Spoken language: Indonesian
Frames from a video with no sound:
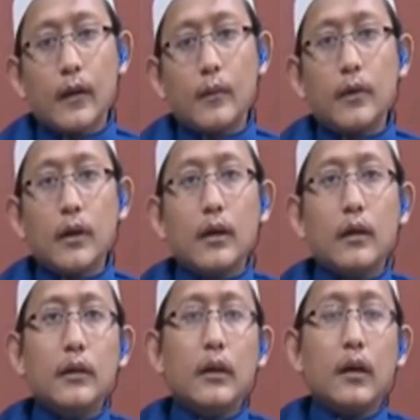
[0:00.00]

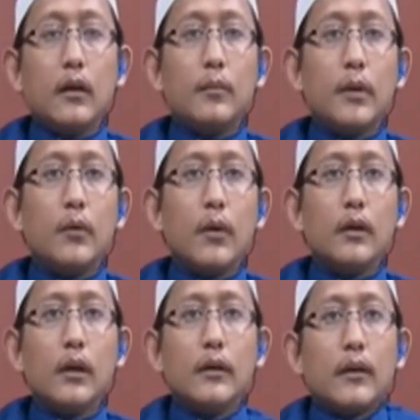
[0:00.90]
apakah ia adalah
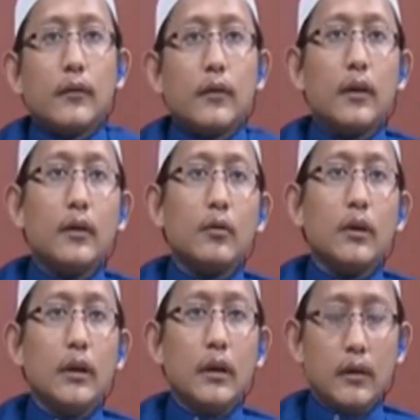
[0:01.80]
periwayatan yang sahih atau
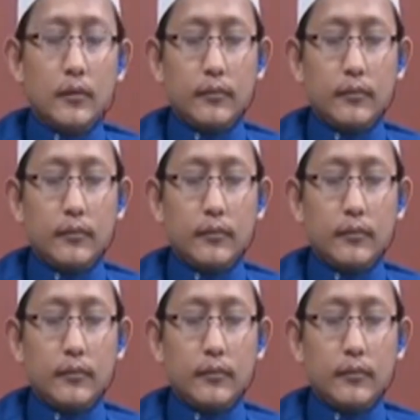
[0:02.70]
tidak